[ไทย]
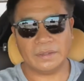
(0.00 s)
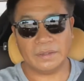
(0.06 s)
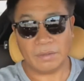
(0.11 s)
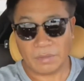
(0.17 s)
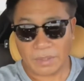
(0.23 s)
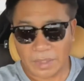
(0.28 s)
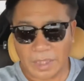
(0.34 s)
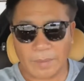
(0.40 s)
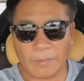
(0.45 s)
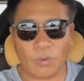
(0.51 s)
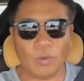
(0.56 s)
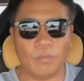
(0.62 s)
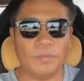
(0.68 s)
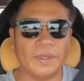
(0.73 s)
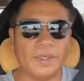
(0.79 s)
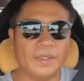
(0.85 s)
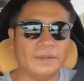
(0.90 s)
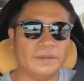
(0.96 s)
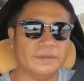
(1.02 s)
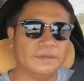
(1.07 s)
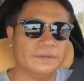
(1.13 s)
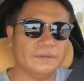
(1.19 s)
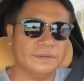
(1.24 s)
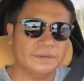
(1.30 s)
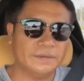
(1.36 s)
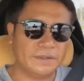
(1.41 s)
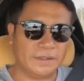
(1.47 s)
น้องเขยผมเนี่ย
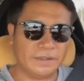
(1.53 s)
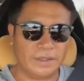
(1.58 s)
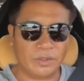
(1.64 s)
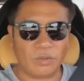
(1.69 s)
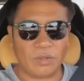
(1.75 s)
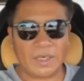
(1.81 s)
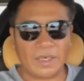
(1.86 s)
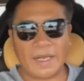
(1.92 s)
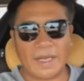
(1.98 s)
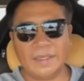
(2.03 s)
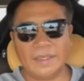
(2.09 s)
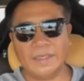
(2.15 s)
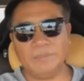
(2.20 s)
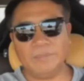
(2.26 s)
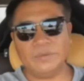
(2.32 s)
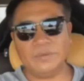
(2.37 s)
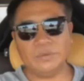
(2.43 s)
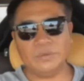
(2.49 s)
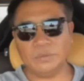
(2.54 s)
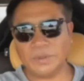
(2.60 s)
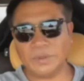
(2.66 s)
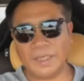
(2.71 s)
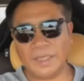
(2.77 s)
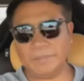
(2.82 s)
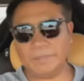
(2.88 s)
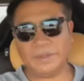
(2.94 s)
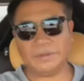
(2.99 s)
เศรษฐีร้อยล้านนะครับอยู่กรุง
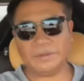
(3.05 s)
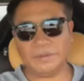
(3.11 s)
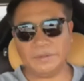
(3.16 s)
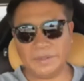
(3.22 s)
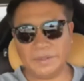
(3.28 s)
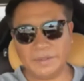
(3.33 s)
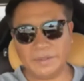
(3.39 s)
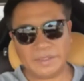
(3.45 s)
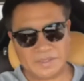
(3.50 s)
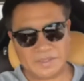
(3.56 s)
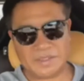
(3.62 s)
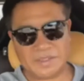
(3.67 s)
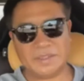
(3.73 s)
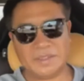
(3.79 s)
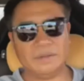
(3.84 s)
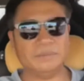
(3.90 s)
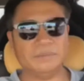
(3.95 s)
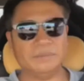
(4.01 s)
เทพเนี่ยตอนนี้ติดเชื้อ